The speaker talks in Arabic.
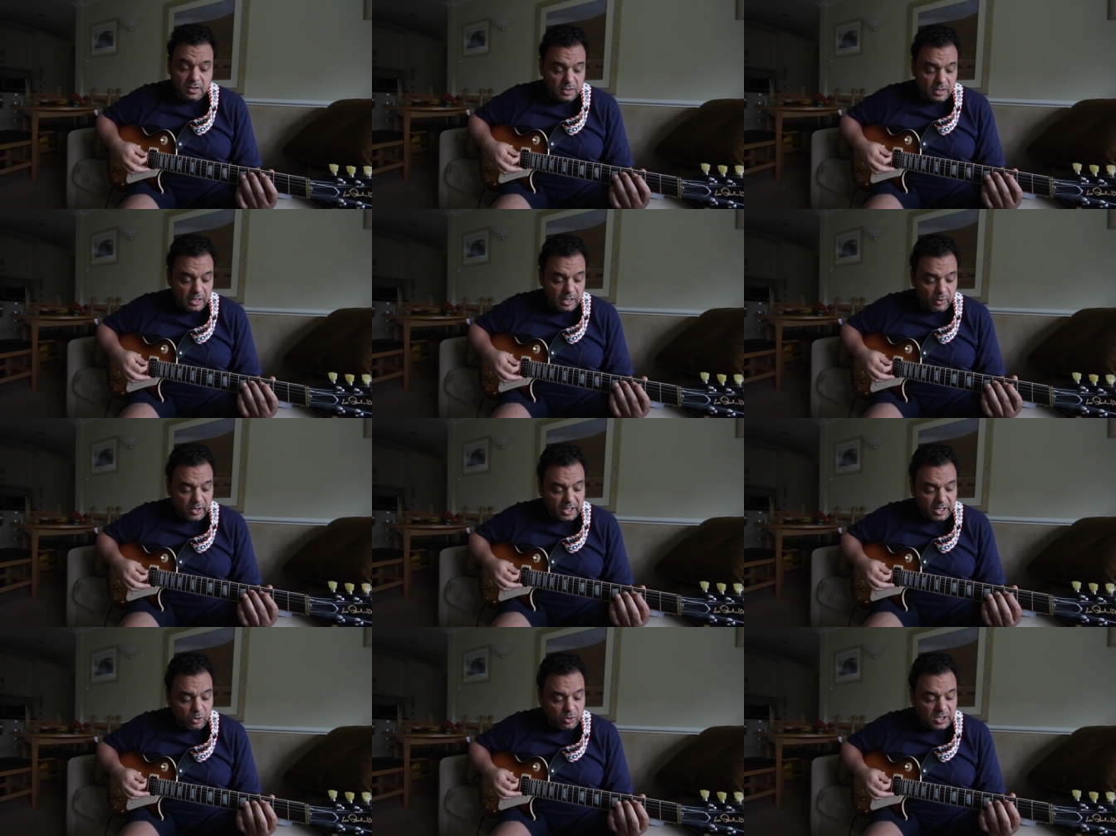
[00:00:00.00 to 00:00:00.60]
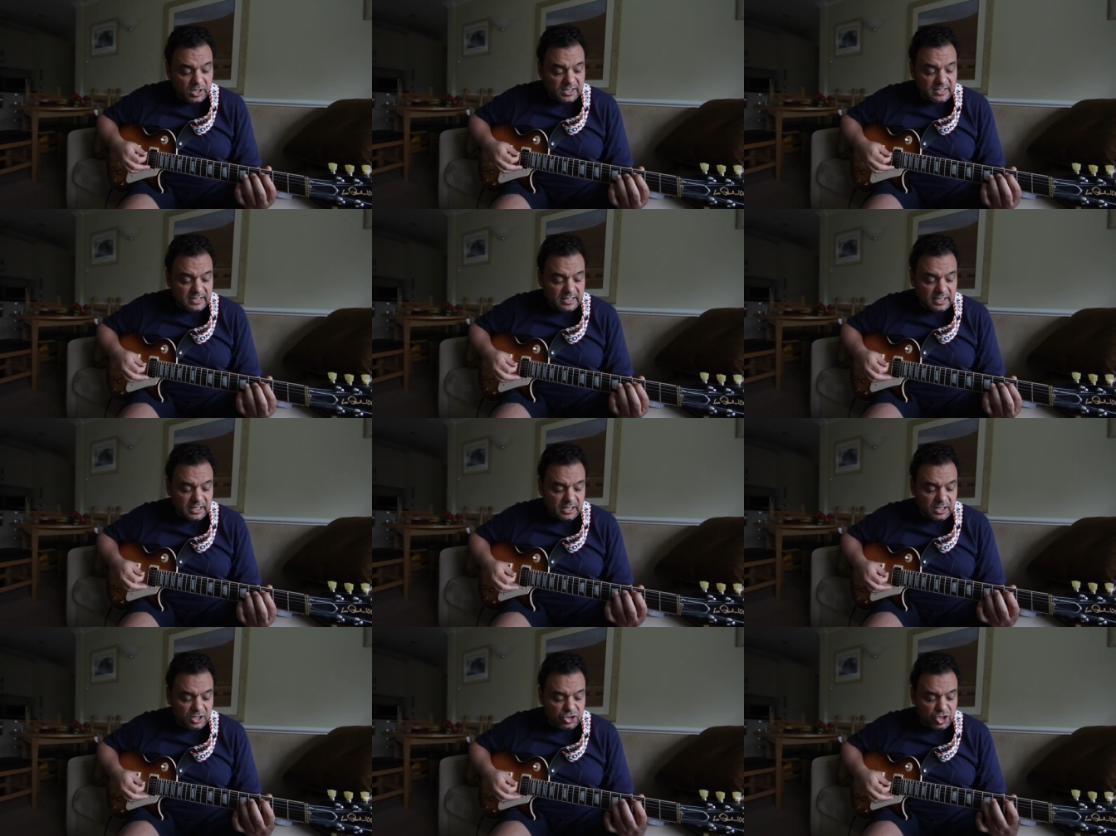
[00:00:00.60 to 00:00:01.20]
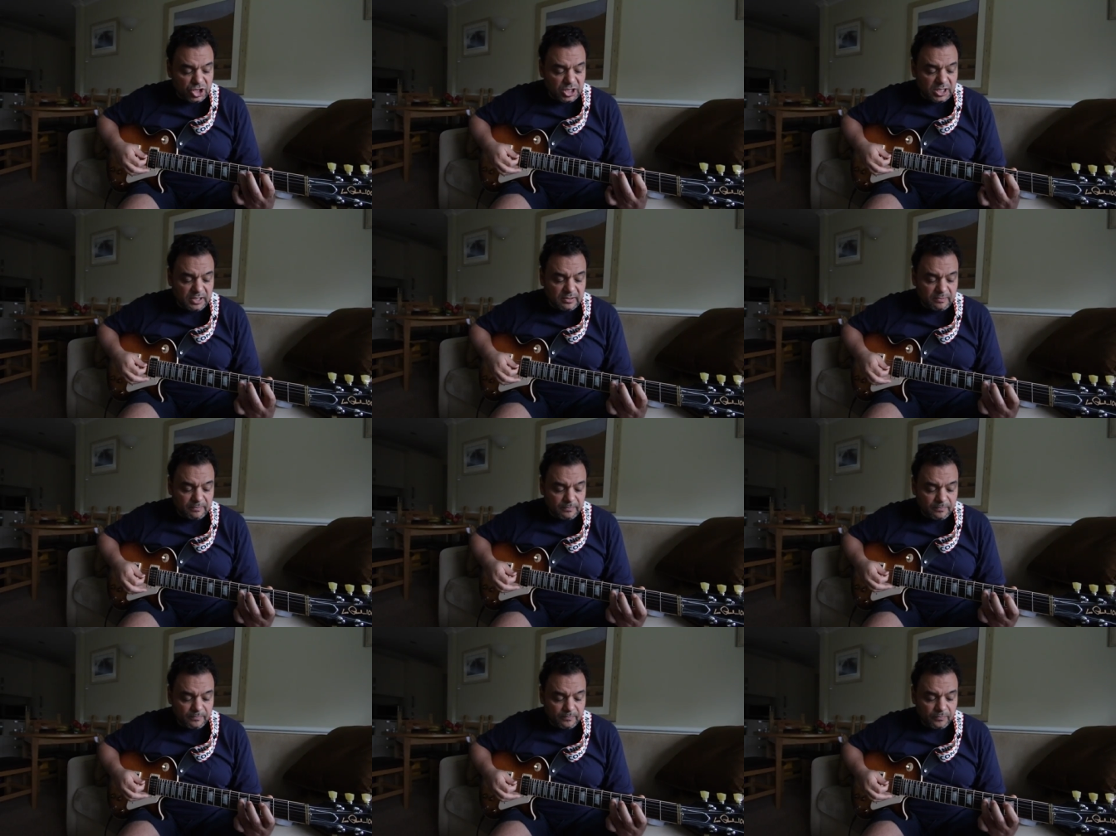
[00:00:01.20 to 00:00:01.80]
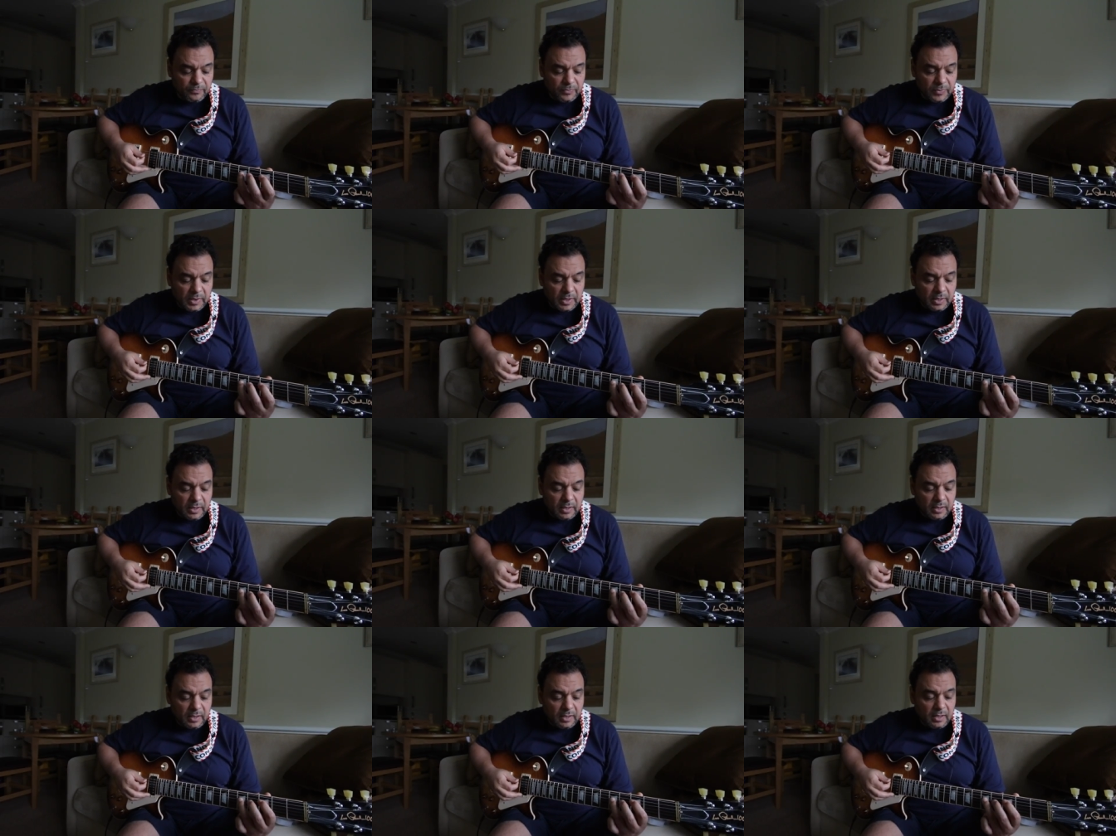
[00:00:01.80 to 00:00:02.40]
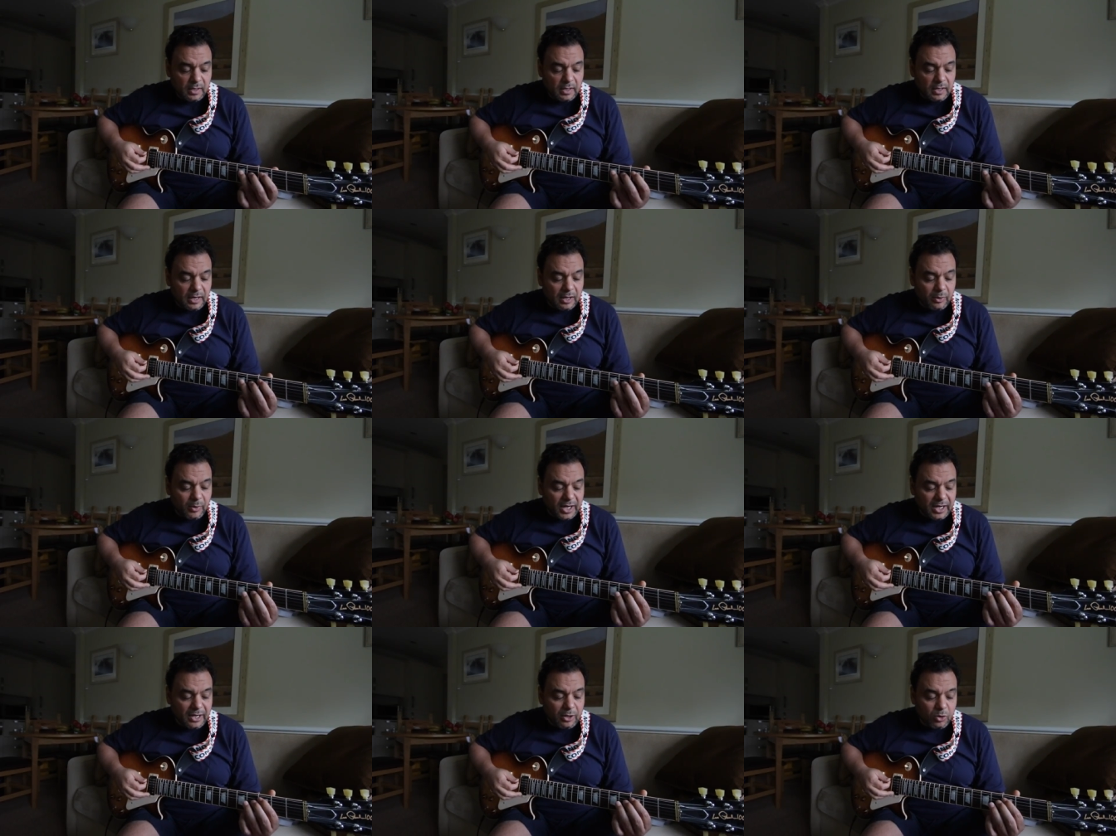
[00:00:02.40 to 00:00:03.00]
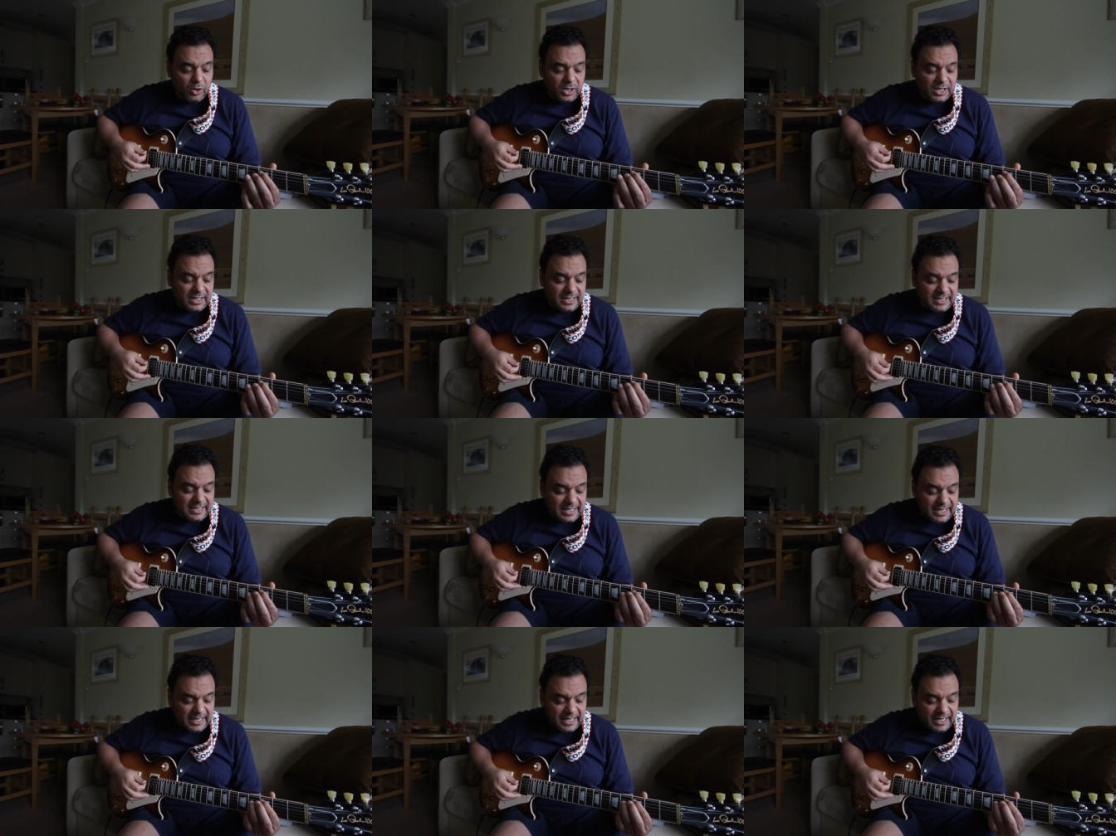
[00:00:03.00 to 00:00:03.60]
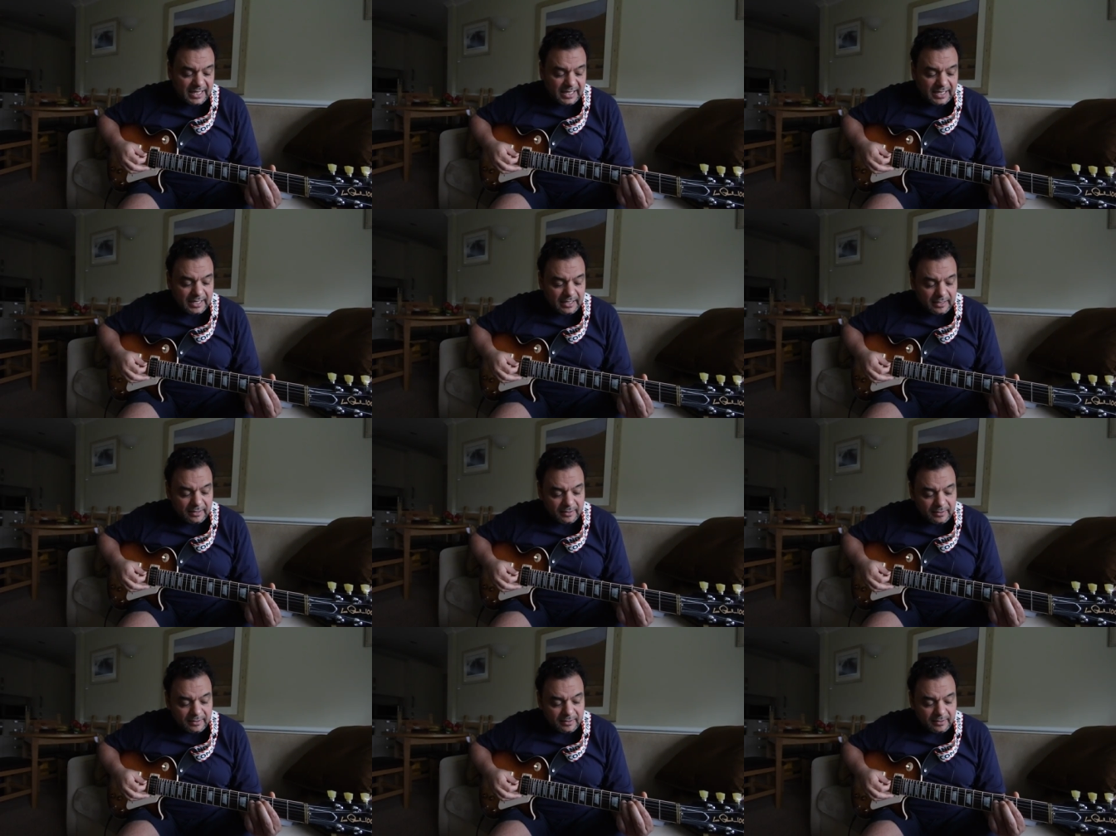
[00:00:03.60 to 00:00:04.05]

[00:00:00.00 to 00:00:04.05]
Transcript: لو احنا قلنا سي جي لو احنا قلنا سي